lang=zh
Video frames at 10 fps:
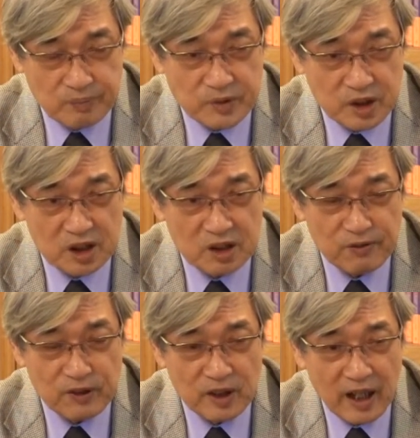
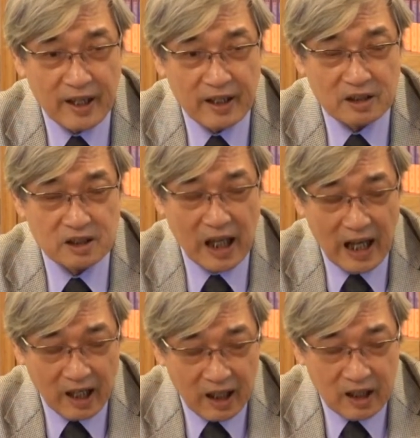
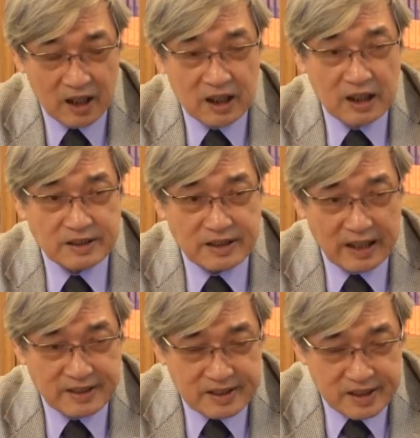T4ISR，那
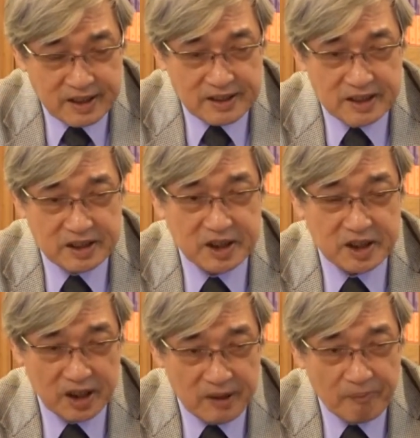这一
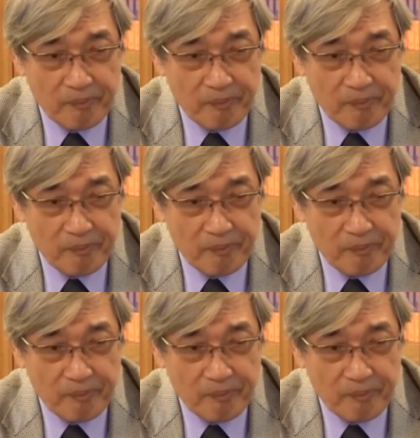些